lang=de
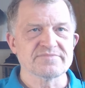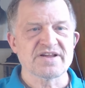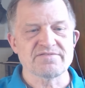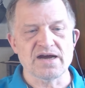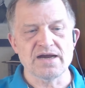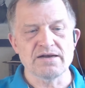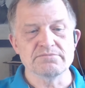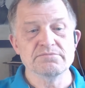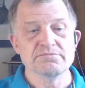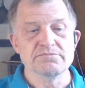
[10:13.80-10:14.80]
Weil
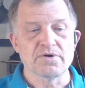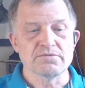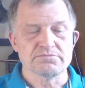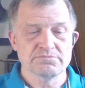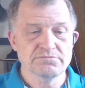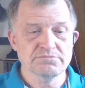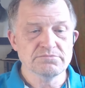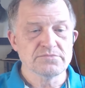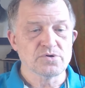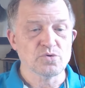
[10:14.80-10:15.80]
hm?
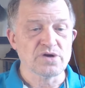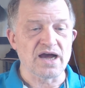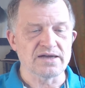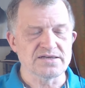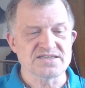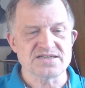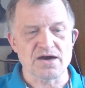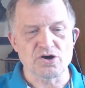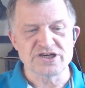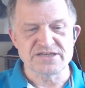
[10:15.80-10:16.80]
Ungarn ist ja
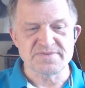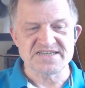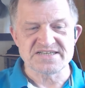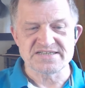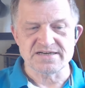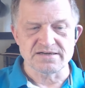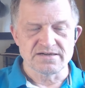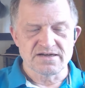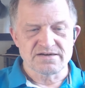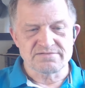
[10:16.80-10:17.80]
auch nicht mehr sicher,
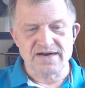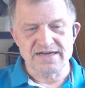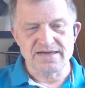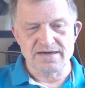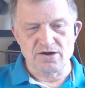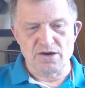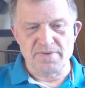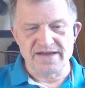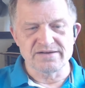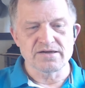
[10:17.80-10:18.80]
weil ja
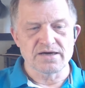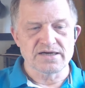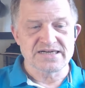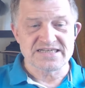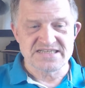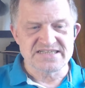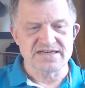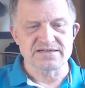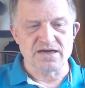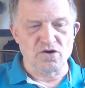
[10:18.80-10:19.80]
Orban
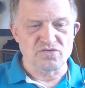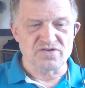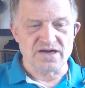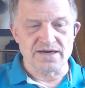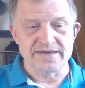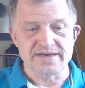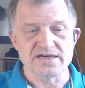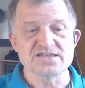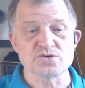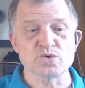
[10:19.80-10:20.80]
gesichert auf
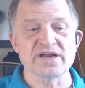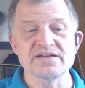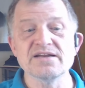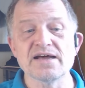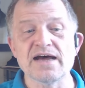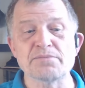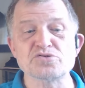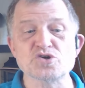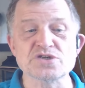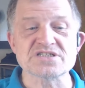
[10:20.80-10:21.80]
einer sogenannten
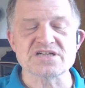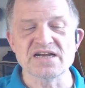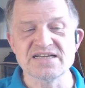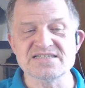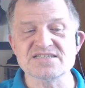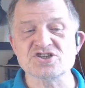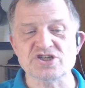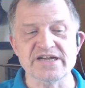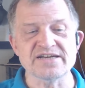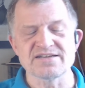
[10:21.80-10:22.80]
Abschussliste
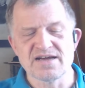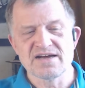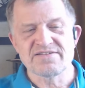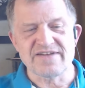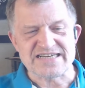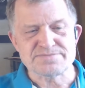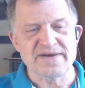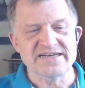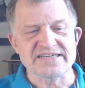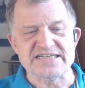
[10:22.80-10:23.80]
steht, was
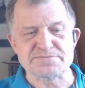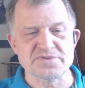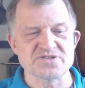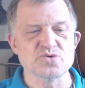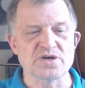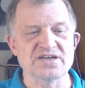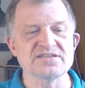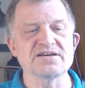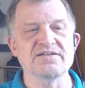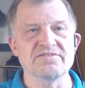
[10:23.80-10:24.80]
man
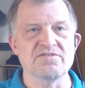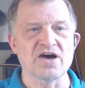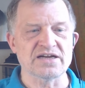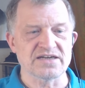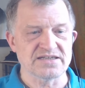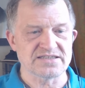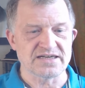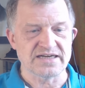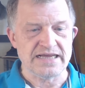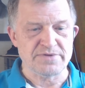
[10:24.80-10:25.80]
diesbezüglich wörtlich
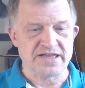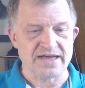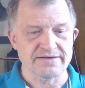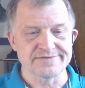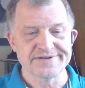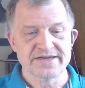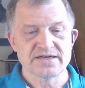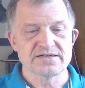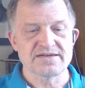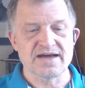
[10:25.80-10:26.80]
nehmen kann.
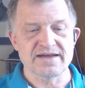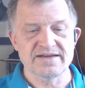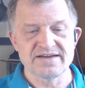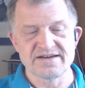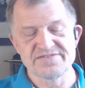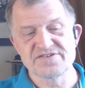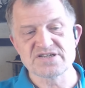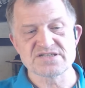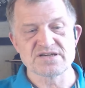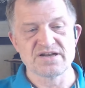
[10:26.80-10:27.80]
Danke
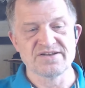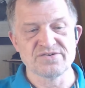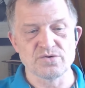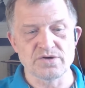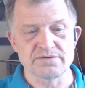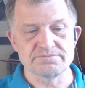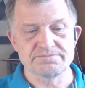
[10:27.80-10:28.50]
fürs Zuhören.